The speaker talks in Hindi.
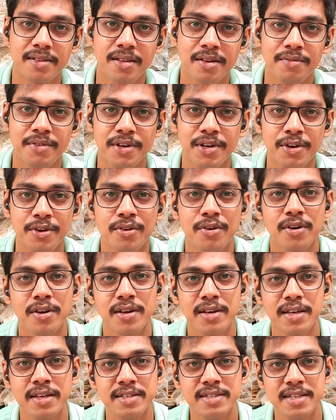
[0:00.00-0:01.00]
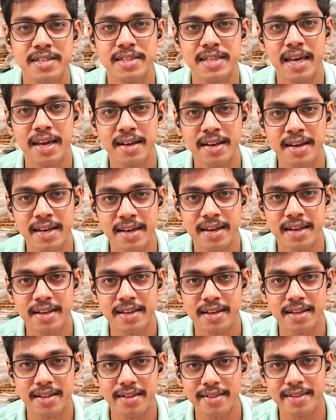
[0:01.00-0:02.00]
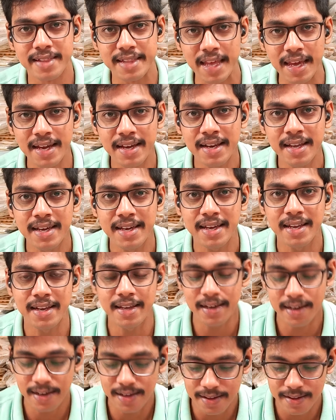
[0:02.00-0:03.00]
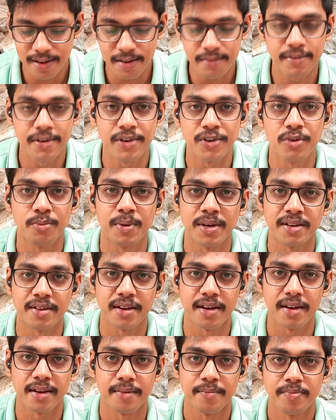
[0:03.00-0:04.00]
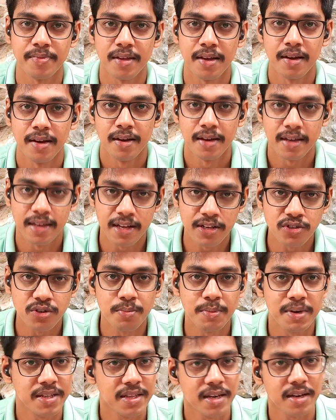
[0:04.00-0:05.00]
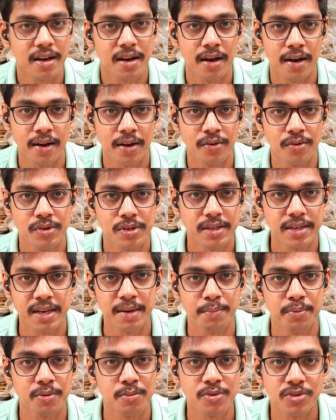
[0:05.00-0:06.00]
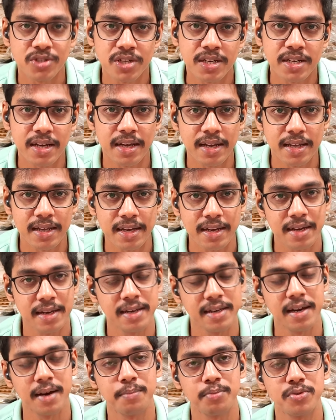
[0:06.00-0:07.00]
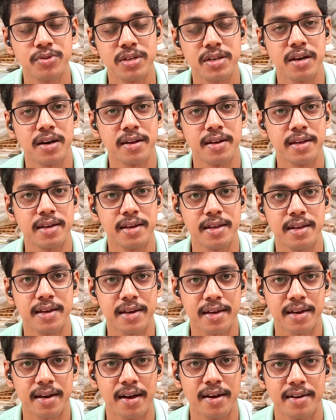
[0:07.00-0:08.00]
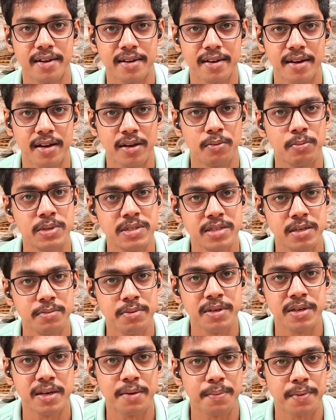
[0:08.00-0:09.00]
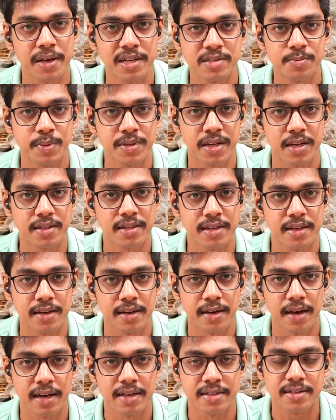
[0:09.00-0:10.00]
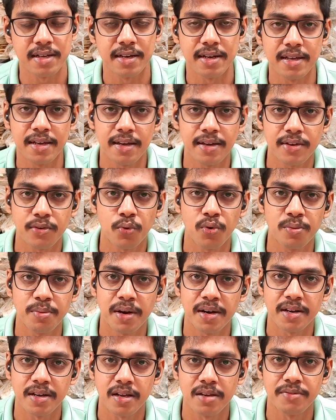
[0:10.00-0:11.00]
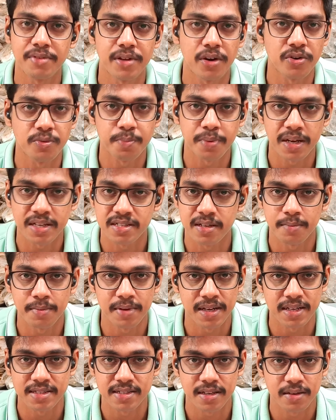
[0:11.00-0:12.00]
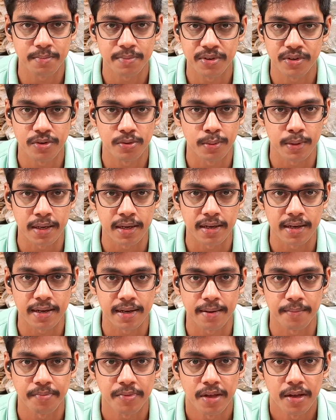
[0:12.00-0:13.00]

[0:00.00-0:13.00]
आता है वीडियो कॉल कीजिए देखने के लिए देखने के लिए ये वीडियो बन रहा है ये जो मैं दिखा रहा हूँ ये प्रमोशन के लिए है ये आपको दिखाने के लिए क्या आर्टिकल है और मैं सभी के प्राइस बताते हैं ऐसा नहीं है कोई भी आर्टिकल विदाउट प्राइस हमने आज तक वीडियो बनाया है